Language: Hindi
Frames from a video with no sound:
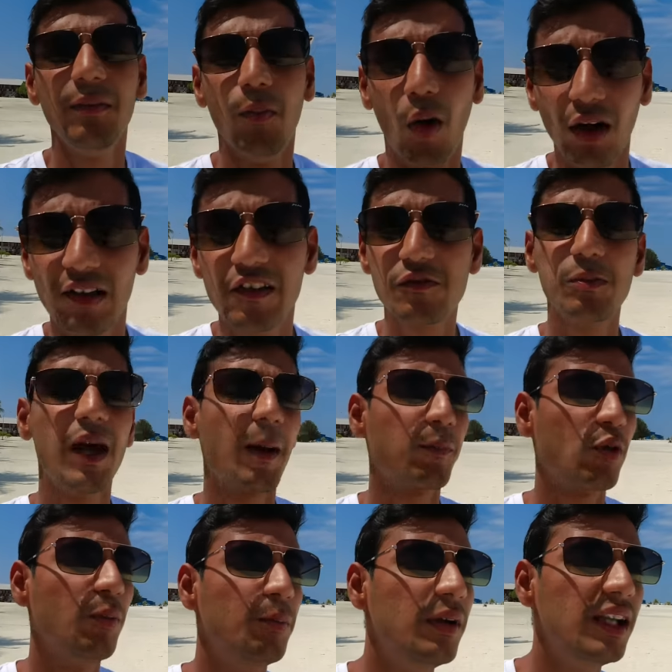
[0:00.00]
पे मॉलडीव में
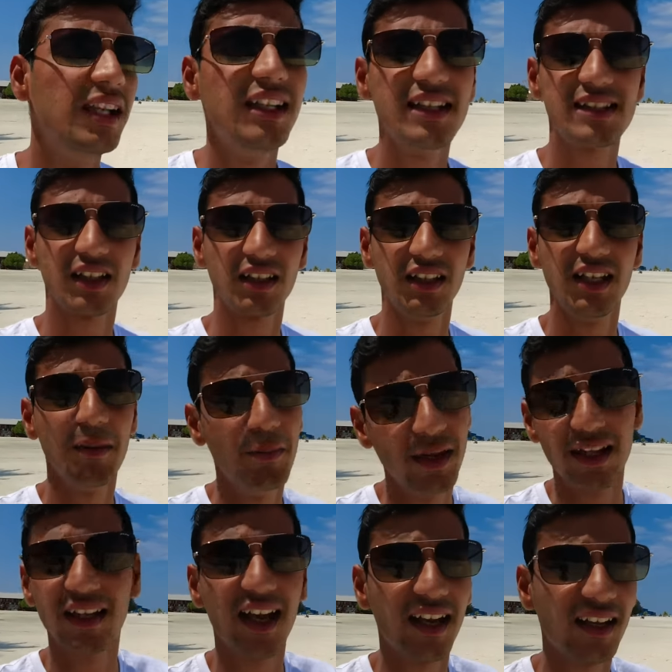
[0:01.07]
आपको मिल ही नहीं सकती है
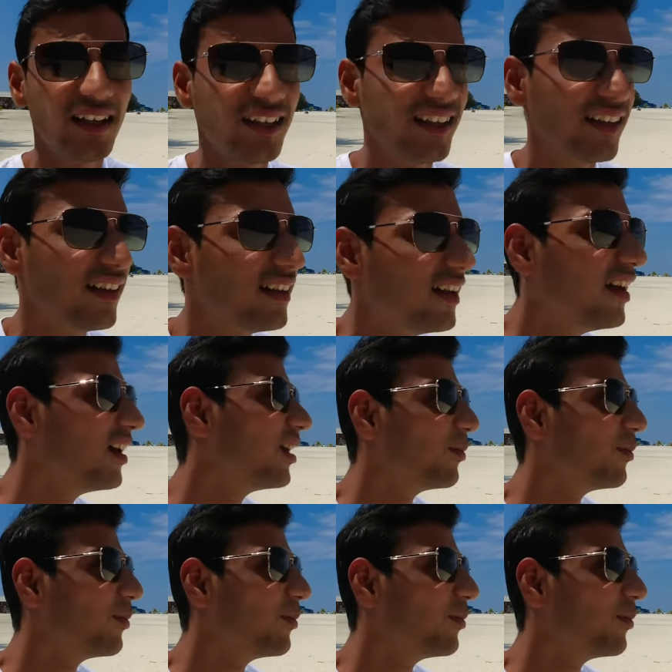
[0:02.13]
मेरी गारंटी है